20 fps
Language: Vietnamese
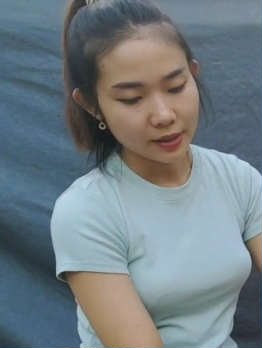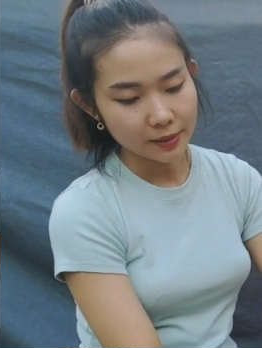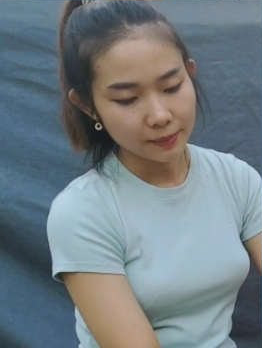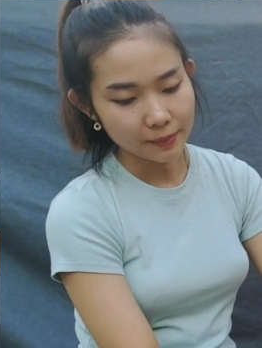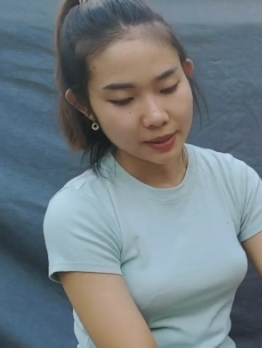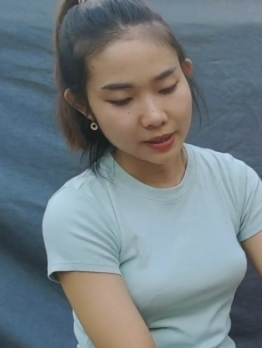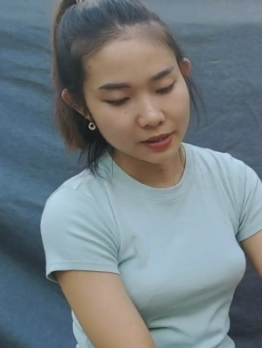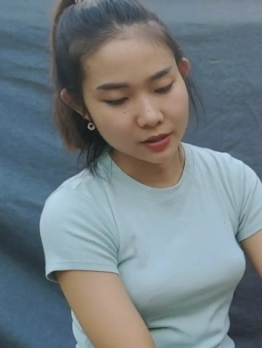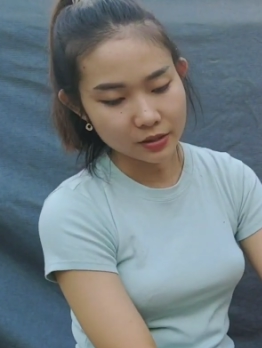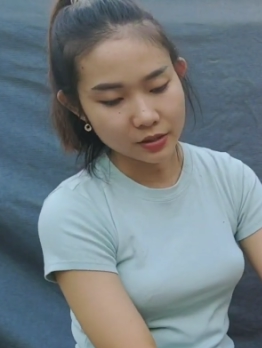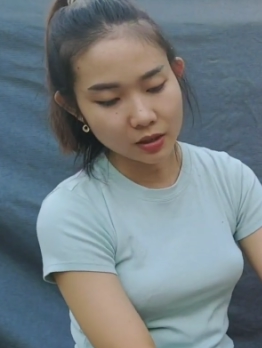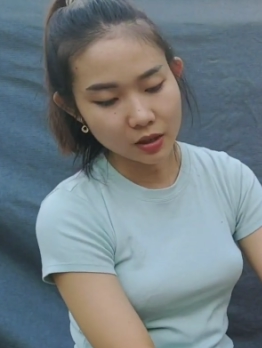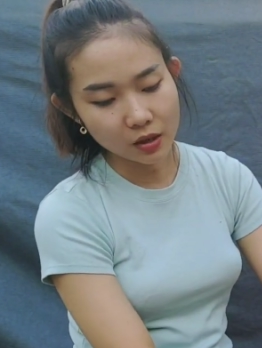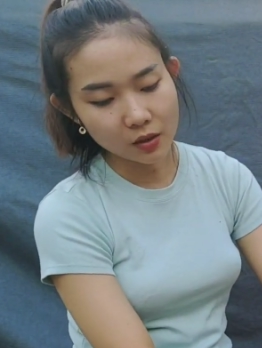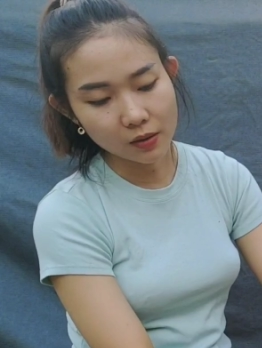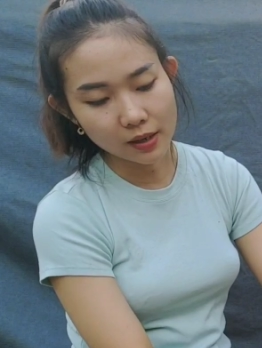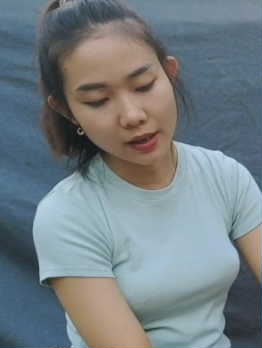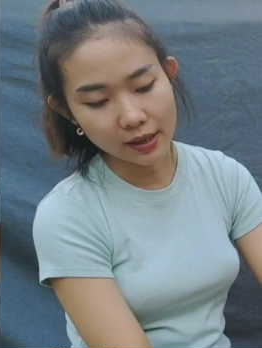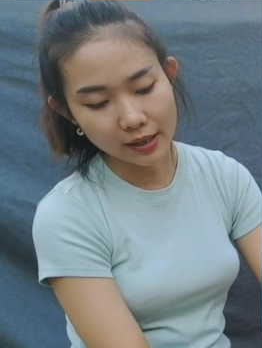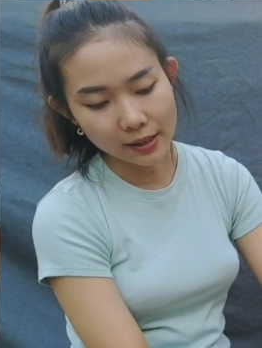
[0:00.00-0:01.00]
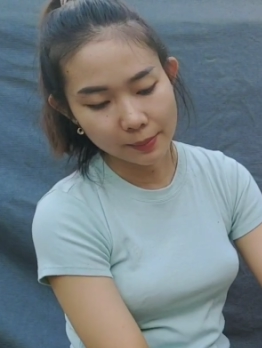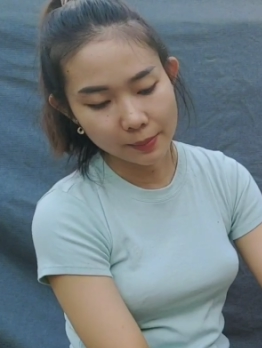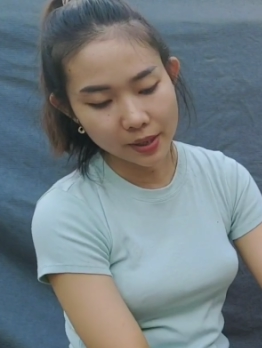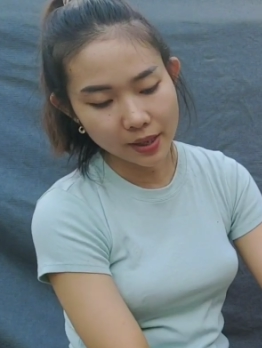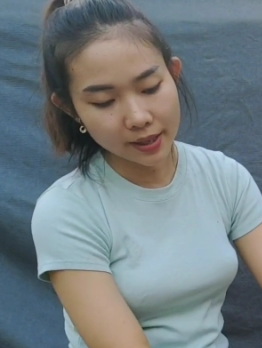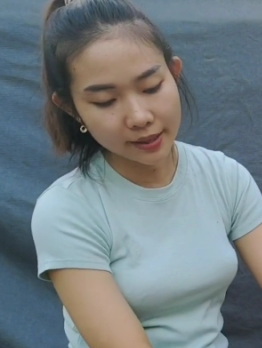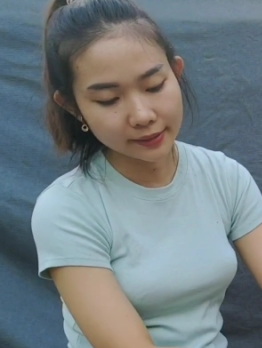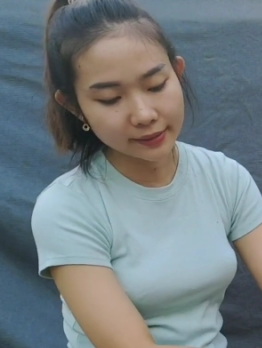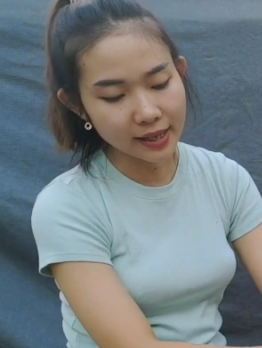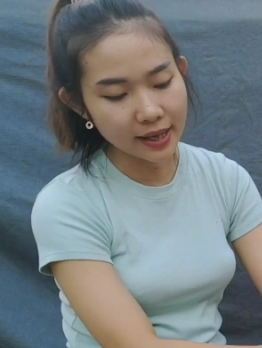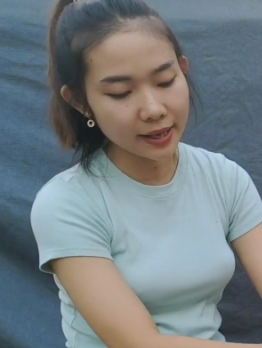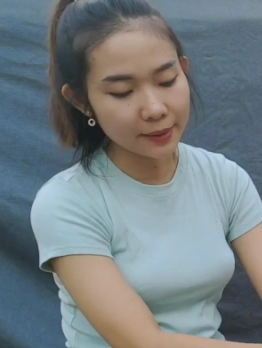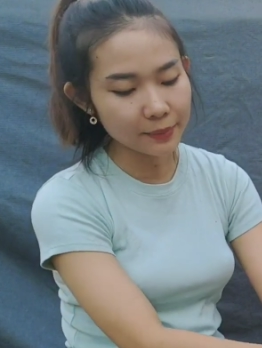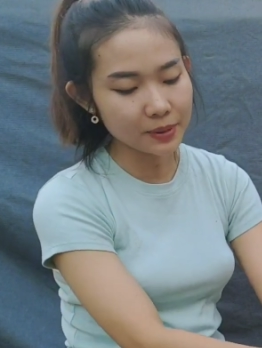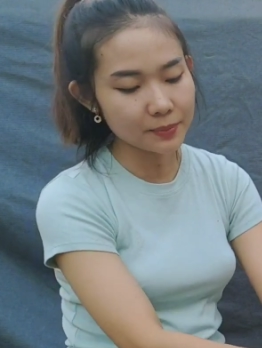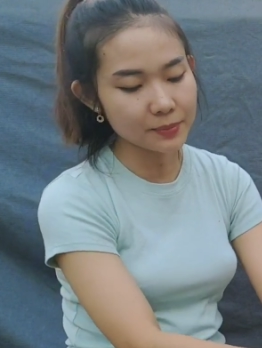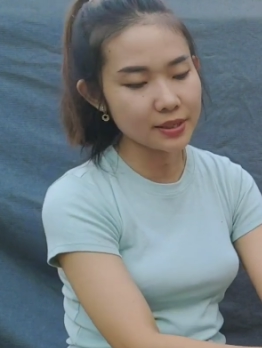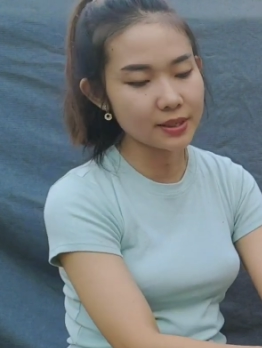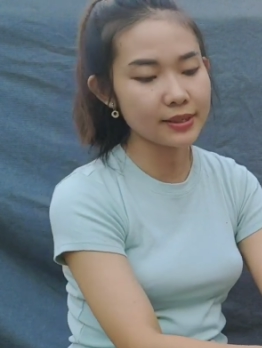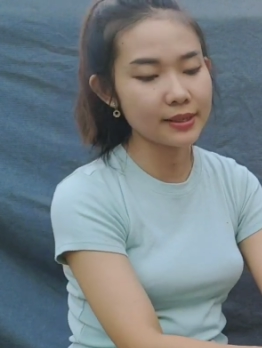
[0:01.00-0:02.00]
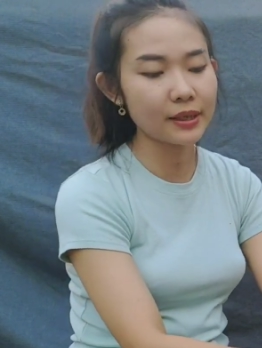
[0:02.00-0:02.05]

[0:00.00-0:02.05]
số là B8 em xin giao